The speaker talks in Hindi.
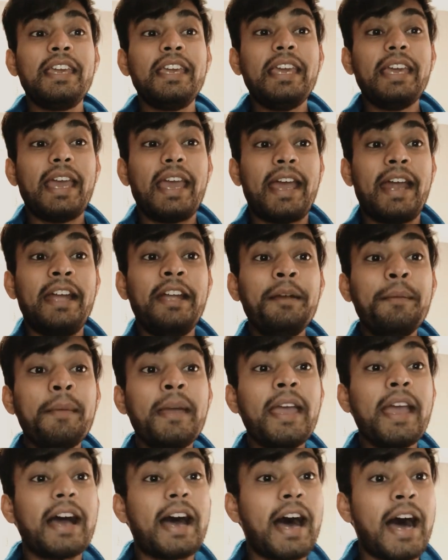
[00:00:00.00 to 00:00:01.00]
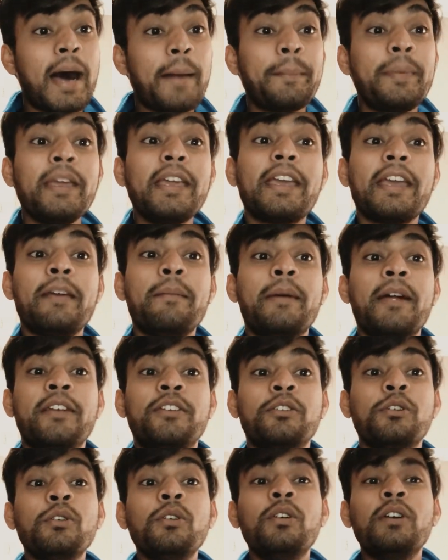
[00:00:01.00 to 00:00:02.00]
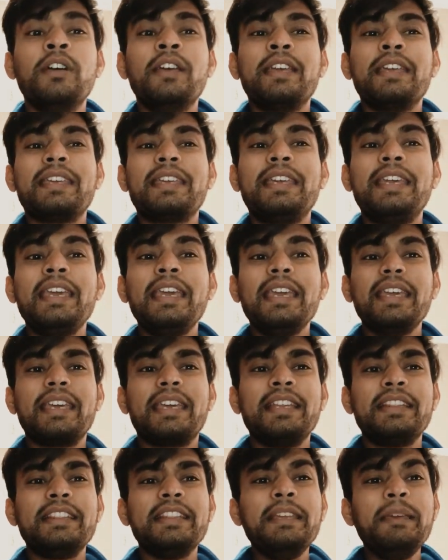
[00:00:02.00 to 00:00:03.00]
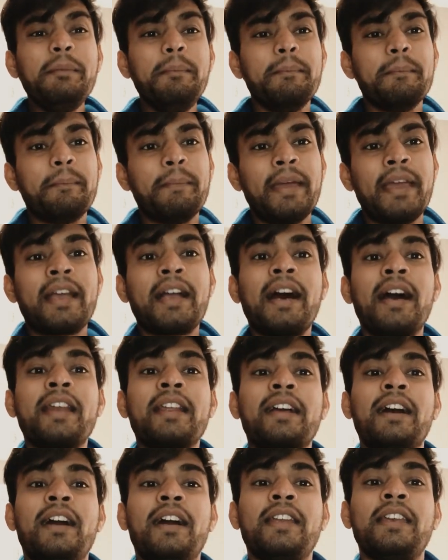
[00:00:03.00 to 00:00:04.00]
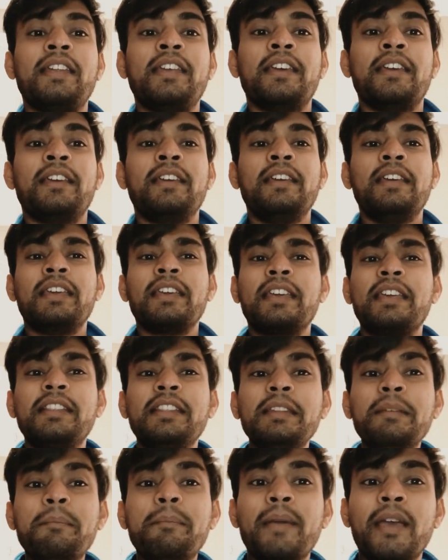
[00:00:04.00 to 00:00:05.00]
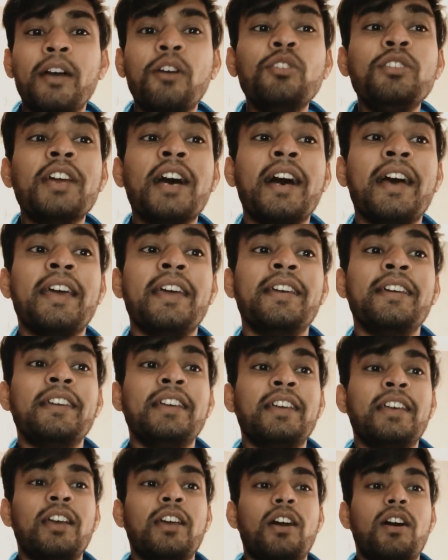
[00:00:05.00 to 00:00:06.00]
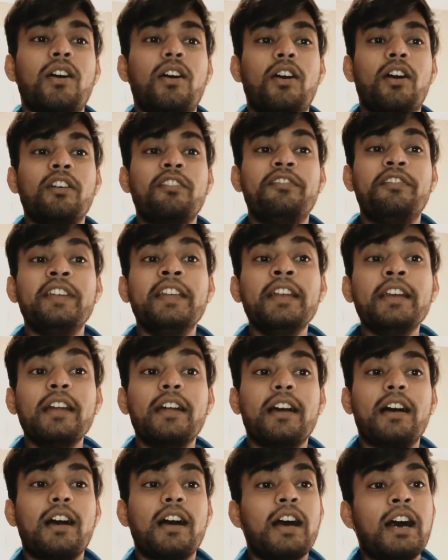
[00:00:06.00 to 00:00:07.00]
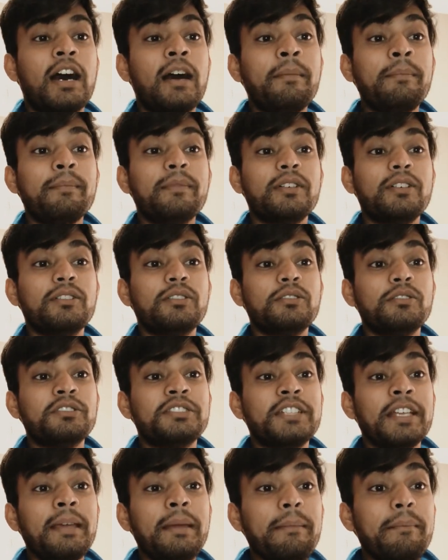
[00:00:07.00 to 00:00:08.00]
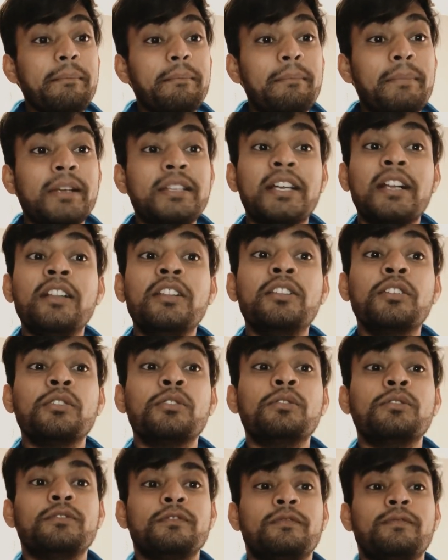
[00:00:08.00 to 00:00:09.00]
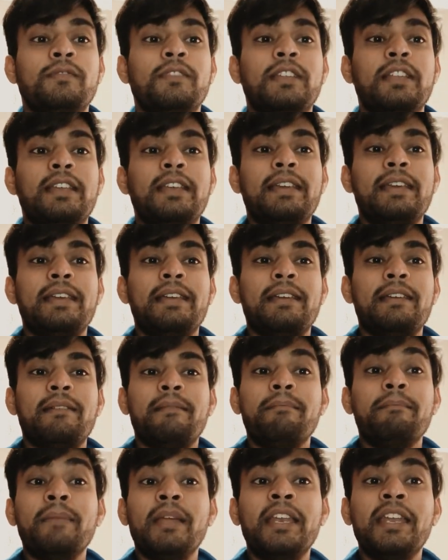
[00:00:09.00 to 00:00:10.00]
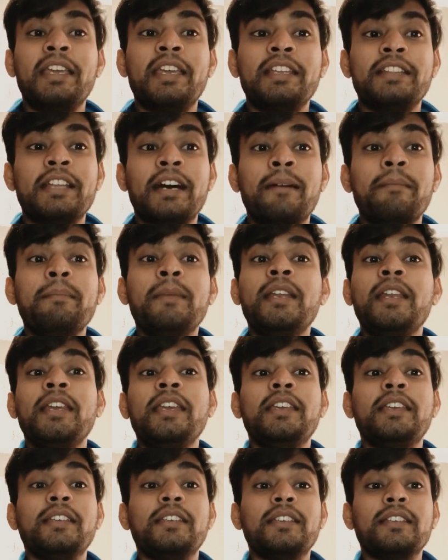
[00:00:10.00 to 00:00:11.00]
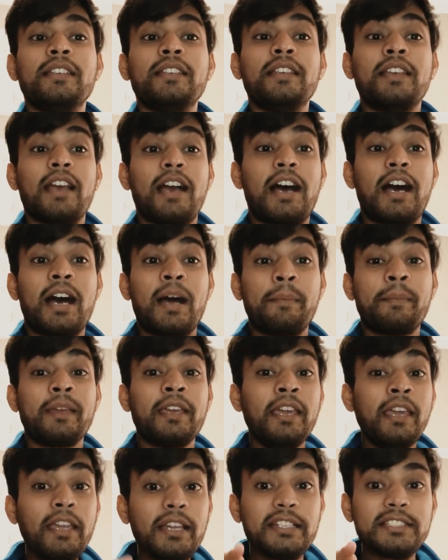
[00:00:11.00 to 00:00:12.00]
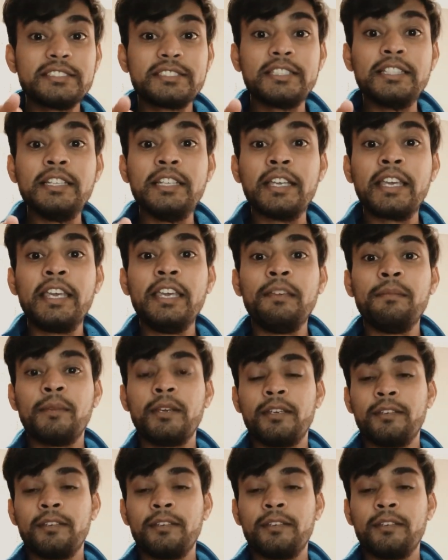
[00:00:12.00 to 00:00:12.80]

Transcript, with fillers: कि एंड में आप ही कह बैठो कि कितनी बेकार कहानी है कितनी बेहुदा है और फिर आप उसे बदल दो मेरी किताब में नहीं आपकी ज़िंदगी